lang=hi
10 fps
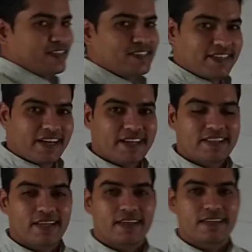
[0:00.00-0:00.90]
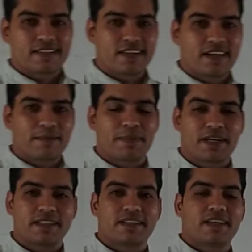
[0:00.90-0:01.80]
की शिकायत है कि सर आप
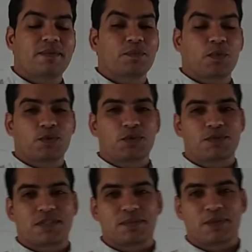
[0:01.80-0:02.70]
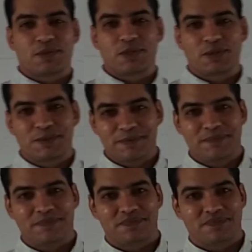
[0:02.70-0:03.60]
पढ़ाते टाइम बहुत गुस्से में होते हो
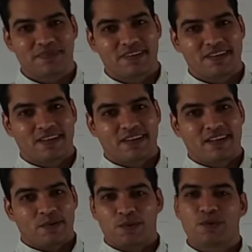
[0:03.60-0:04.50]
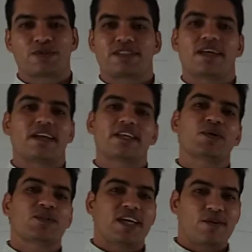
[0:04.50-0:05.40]
वो गुस्सा नहीं
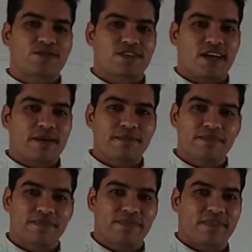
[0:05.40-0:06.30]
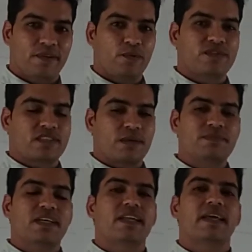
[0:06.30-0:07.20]
होता है उस टाइम वो
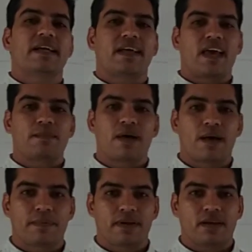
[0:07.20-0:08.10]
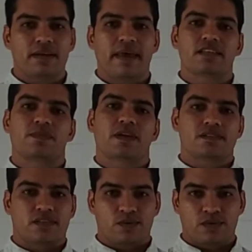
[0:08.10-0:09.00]
समझाने के टाइम आपके लिए
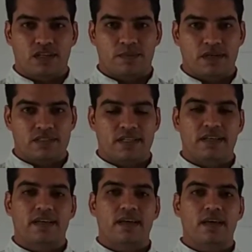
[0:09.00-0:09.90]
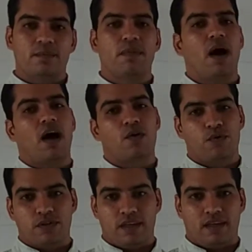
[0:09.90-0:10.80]
एक्सप्रेशन होते हैं मेरे चेहरे के भाव
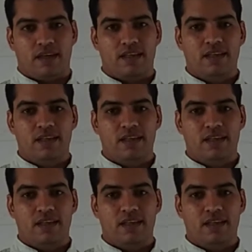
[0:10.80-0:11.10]
होते हैं